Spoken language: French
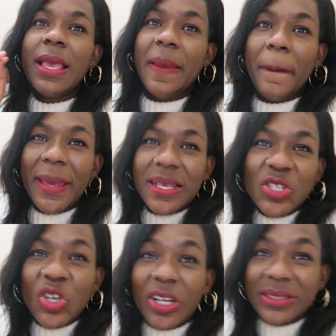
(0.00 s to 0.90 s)
Et
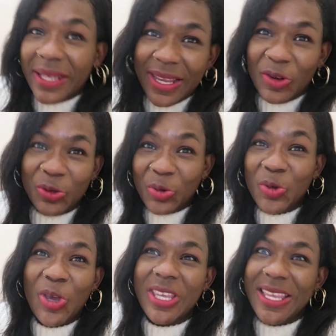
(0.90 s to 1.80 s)
mes orteils, le
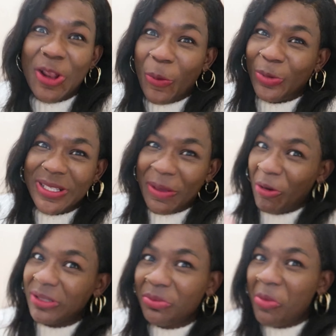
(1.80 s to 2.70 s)
truc qui est le plus
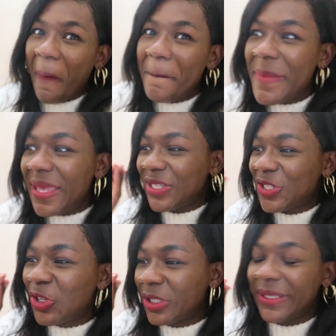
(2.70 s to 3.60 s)
important pour moi,
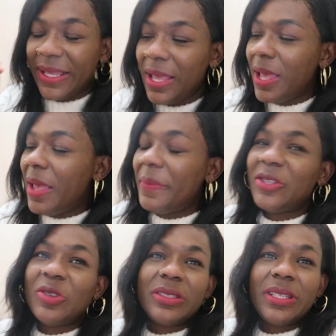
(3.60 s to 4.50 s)
mes orteils,
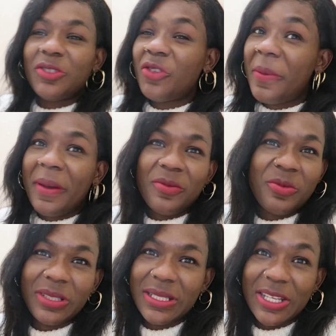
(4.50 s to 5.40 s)
mes orteils, je vais pas vous
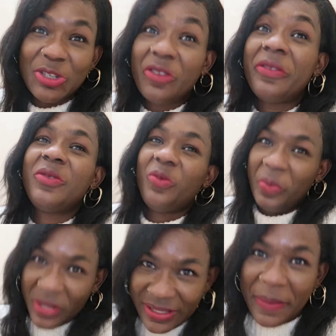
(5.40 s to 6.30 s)
montrer ça, je vais
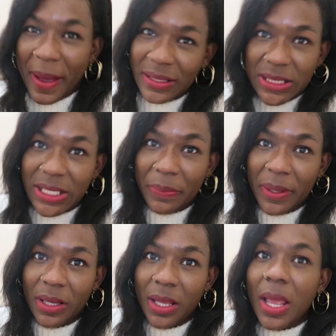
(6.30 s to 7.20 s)
vous épargner cette
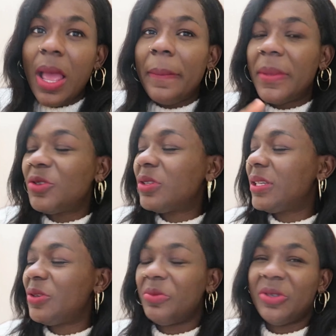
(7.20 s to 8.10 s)
peine. Mes
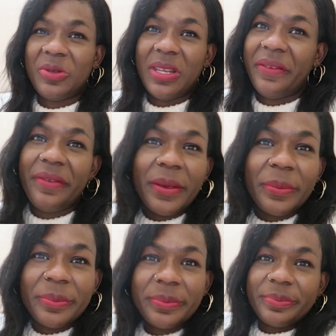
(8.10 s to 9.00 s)
orteils ont besoin d'être faits.
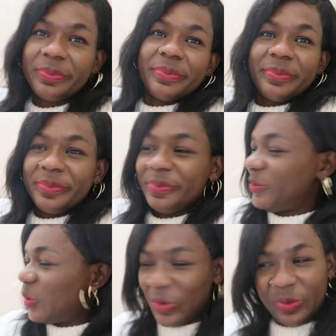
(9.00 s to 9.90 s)

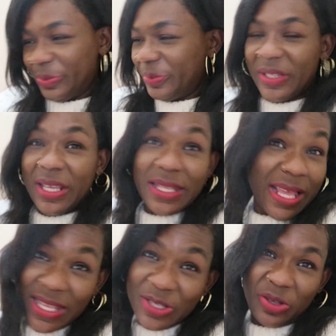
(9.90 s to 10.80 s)
Non.
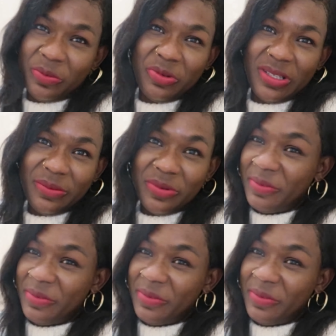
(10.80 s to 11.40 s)
That is possible.